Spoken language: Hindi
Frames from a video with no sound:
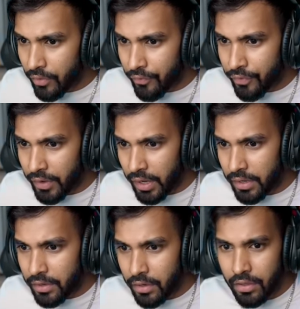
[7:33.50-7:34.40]

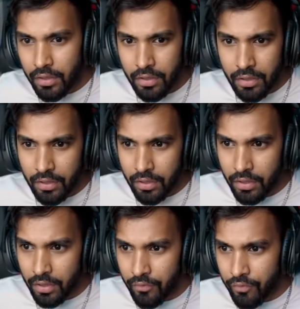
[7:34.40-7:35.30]
वेट
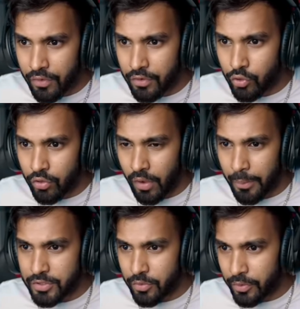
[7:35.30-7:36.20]
डोर
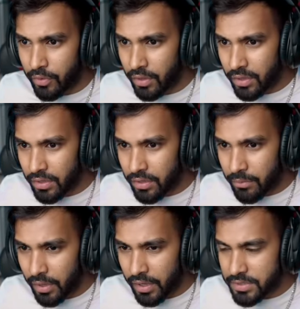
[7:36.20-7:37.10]
वापस ओपन हुआ
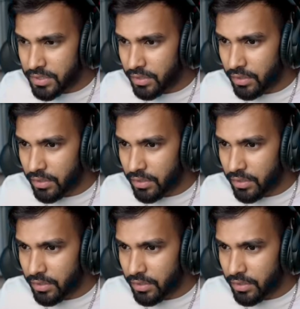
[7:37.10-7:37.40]
भाग यहाँ से